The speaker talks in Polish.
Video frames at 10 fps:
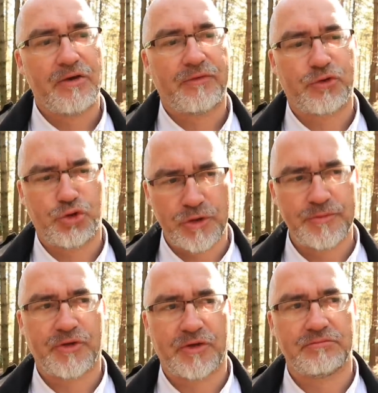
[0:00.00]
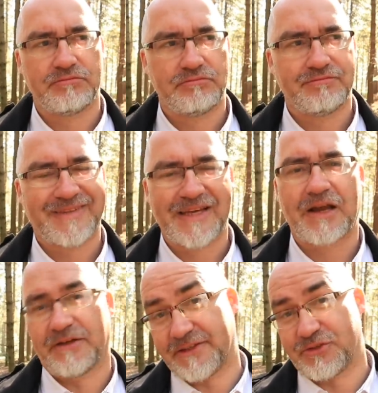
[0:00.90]
w którym to, tak
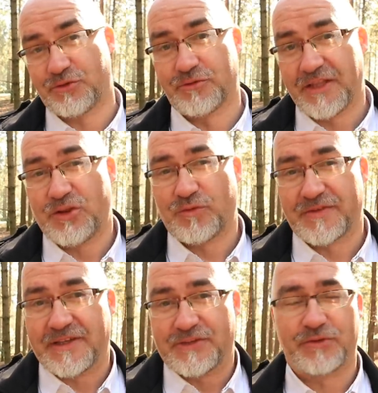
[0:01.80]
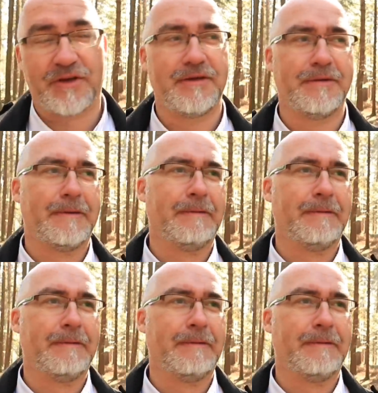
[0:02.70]
jak zresztą tytuł wskazuje,